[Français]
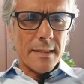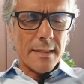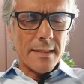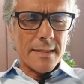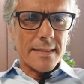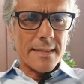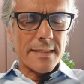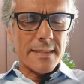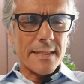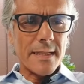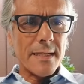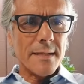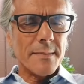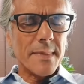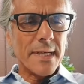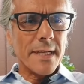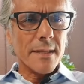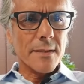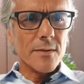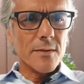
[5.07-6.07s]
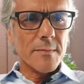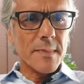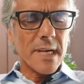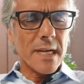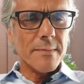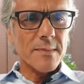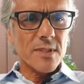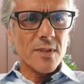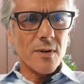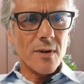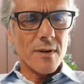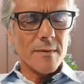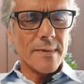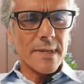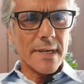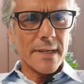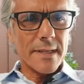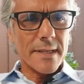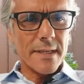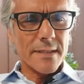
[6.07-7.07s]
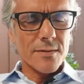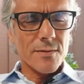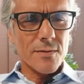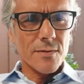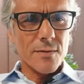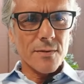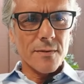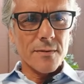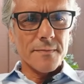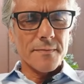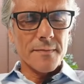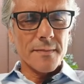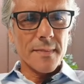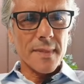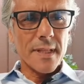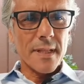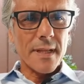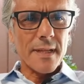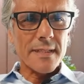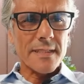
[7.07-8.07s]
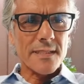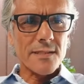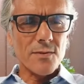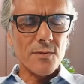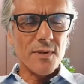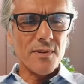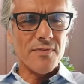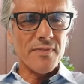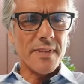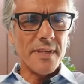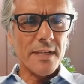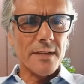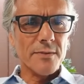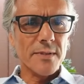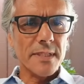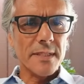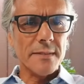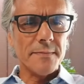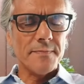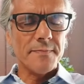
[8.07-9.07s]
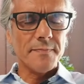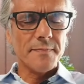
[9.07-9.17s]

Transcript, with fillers: السلام wa rahmatullahi wa barakatuh Azul Fillawan